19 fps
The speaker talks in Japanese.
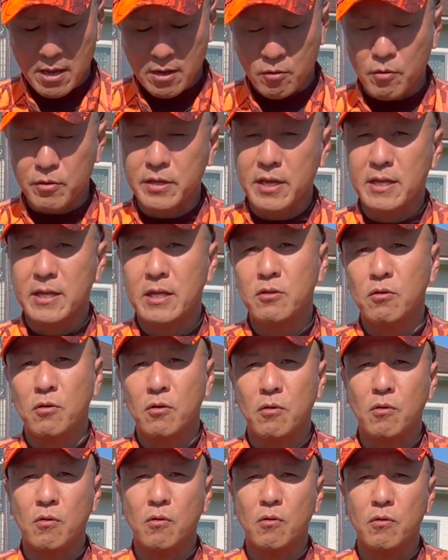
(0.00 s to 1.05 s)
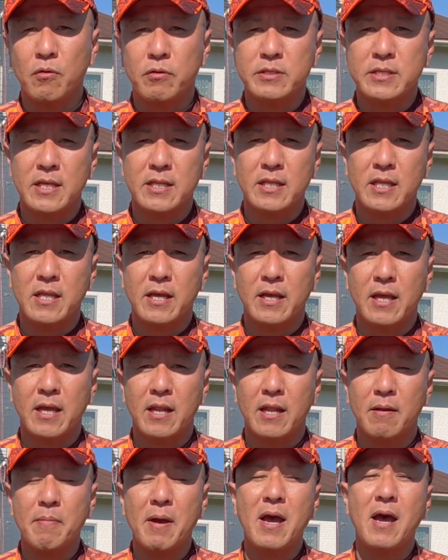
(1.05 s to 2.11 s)
ご意見などお寄せいただけ
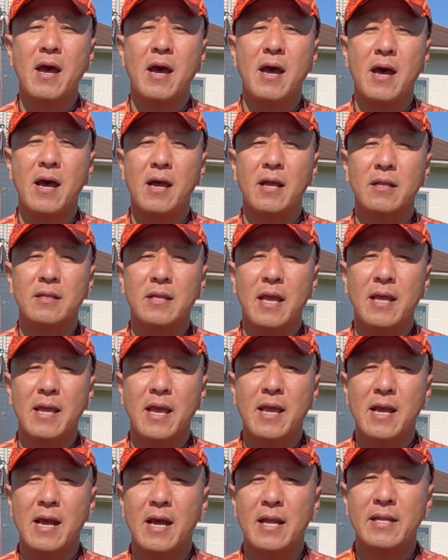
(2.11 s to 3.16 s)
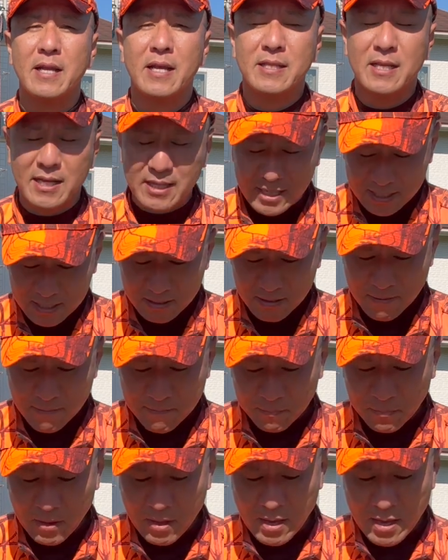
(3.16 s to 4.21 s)
れば、大変ありがたいです。
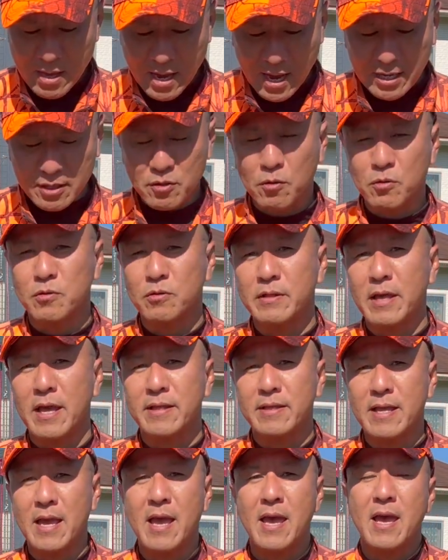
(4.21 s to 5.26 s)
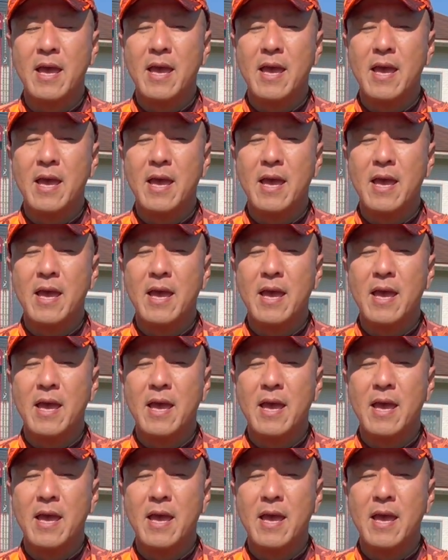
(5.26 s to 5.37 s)
はい、ということでね、